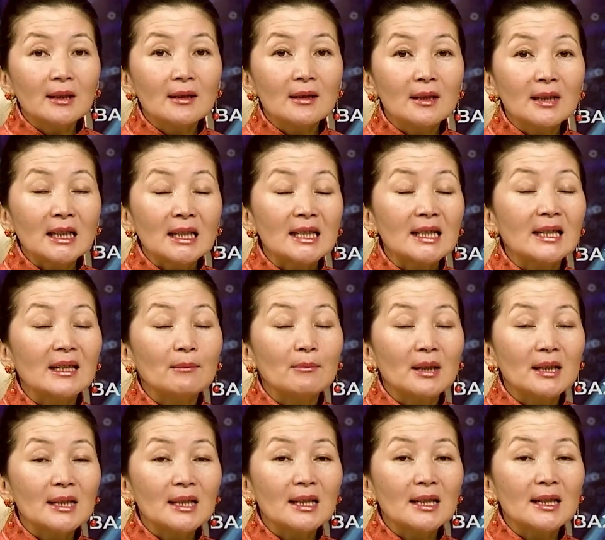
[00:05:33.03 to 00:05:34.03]
стал
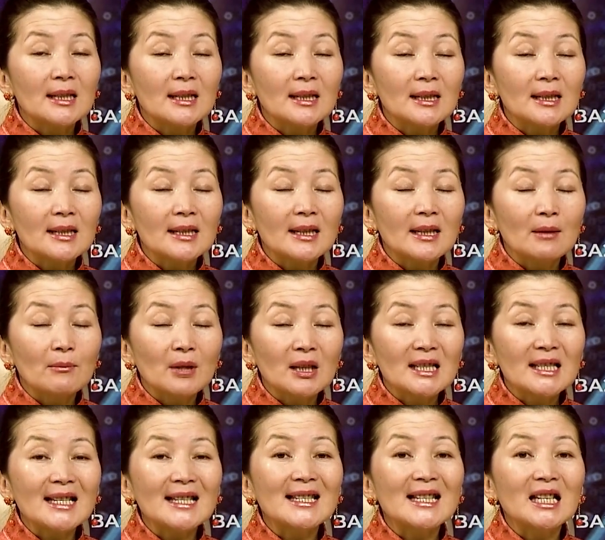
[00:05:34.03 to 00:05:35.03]
заниматься,
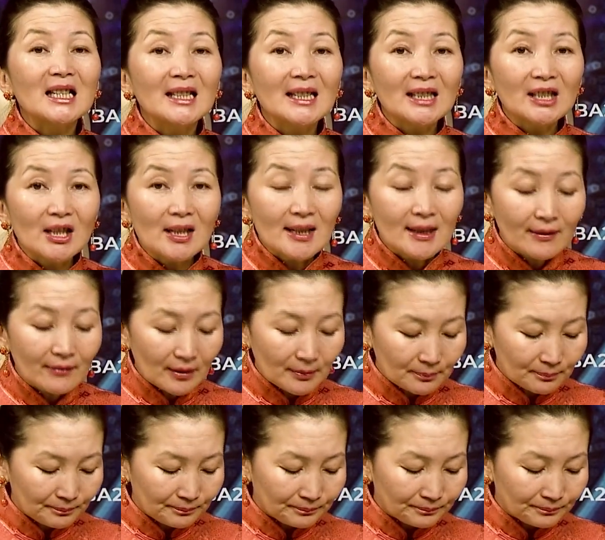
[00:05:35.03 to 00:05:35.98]
заниматься селительством.